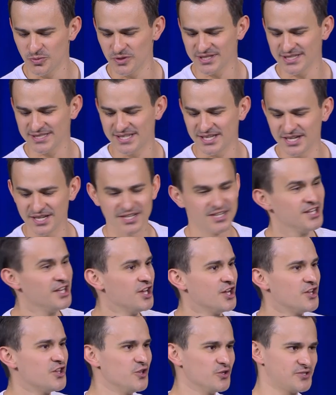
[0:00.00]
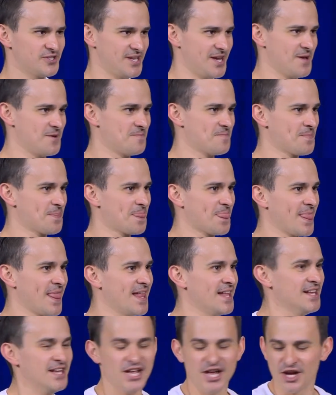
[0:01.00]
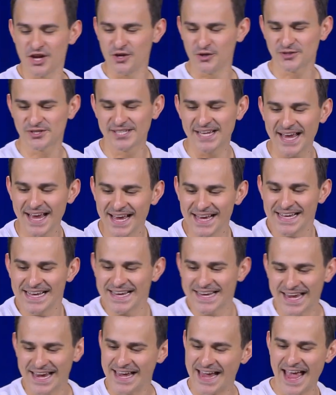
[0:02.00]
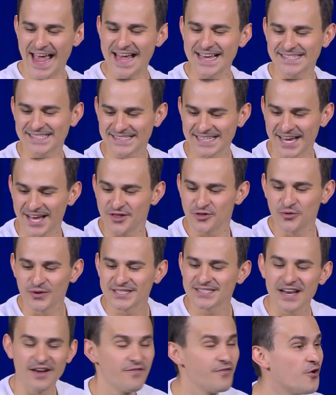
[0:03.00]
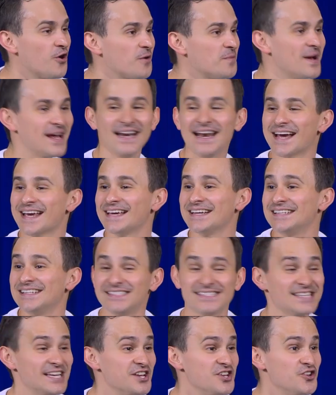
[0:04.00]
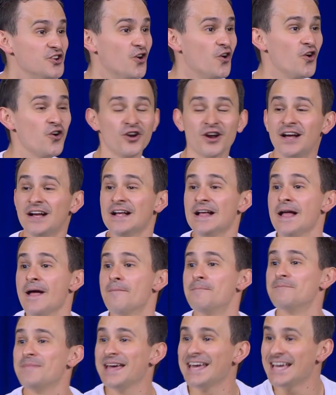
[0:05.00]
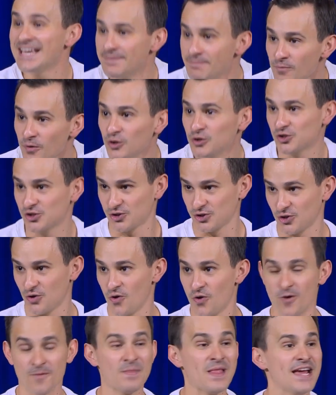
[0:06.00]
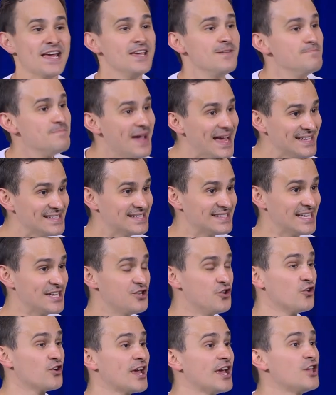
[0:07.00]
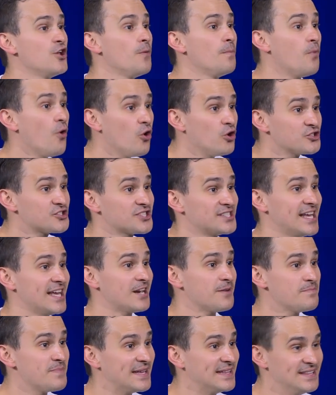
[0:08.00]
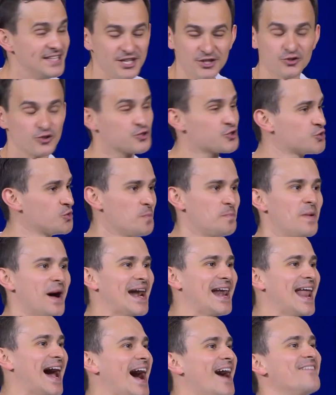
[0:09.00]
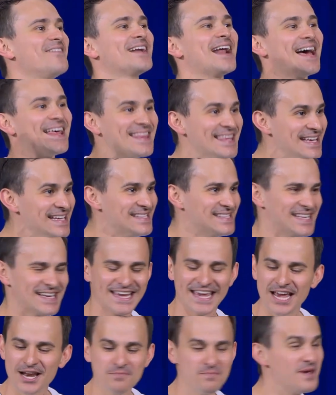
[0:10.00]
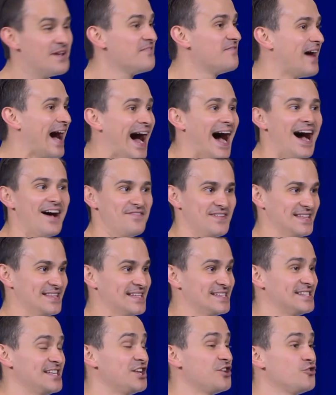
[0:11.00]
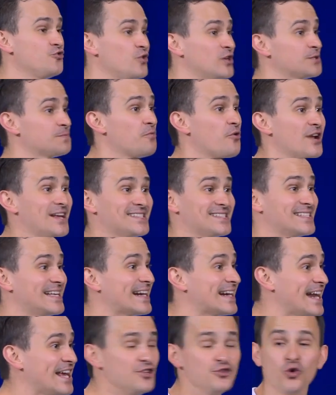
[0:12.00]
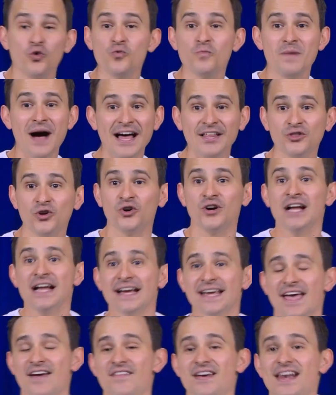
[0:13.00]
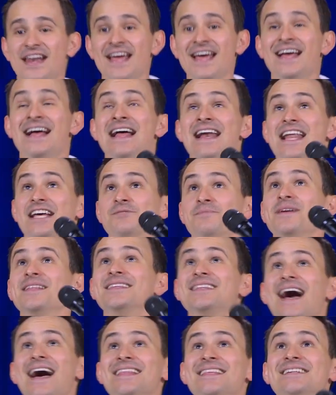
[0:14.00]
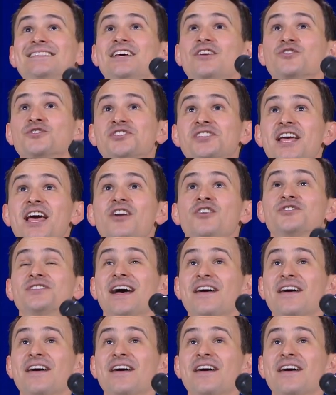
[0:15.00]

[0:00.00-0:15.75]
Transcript: puedes decir, yo sé. Yo sé que esta no es la forma en la que el Señor me mostró y me enseñó que yo puedo ser bendito. Su palabra dice que Él me va a bendecir y no es por este reino humano que veré las ventanas de los cielos